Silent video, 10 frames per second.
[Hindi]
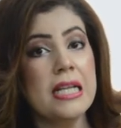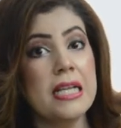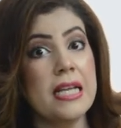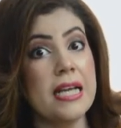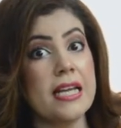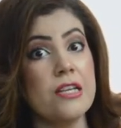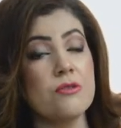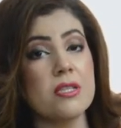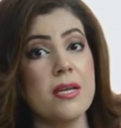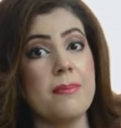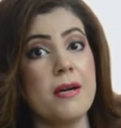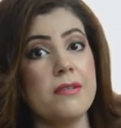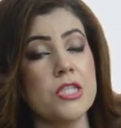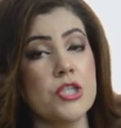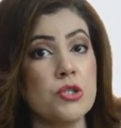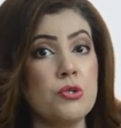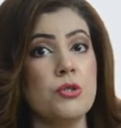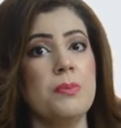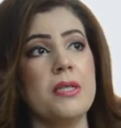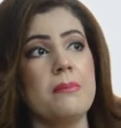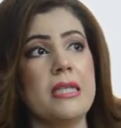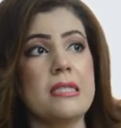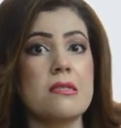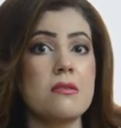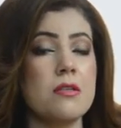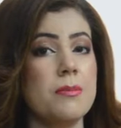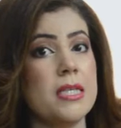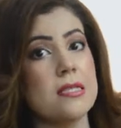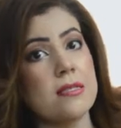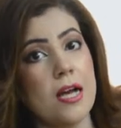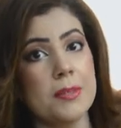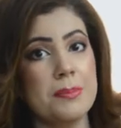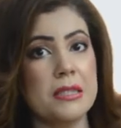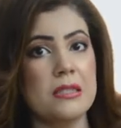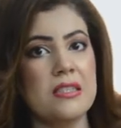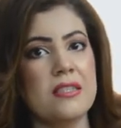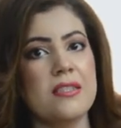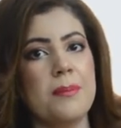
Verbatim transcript: लेकिन उसके बावजूद भी मेरी सिस्टर मेरे साथ पढ़ती थी